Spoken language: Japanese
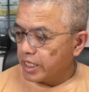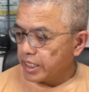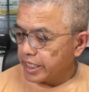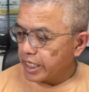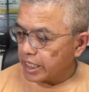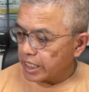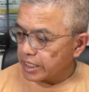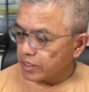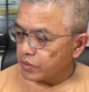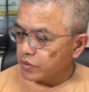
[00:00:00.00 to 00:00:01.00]
定価
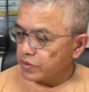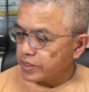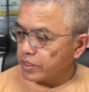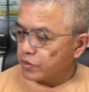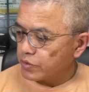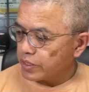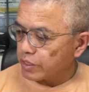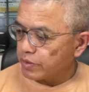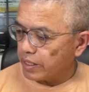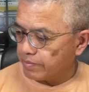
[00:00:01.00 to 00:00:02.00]
で
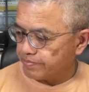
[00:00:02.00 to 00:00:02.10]
9,900円、